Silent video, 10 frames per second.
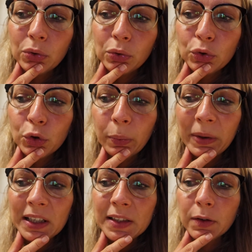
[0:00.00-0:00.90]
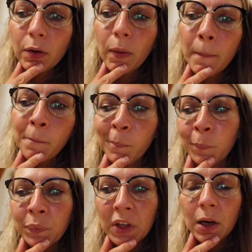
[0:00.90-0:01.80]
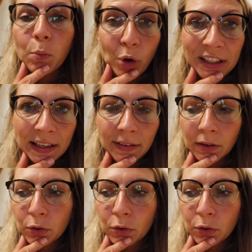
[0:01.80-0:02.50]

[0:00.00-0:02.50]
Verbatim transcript: une surprise moyenne.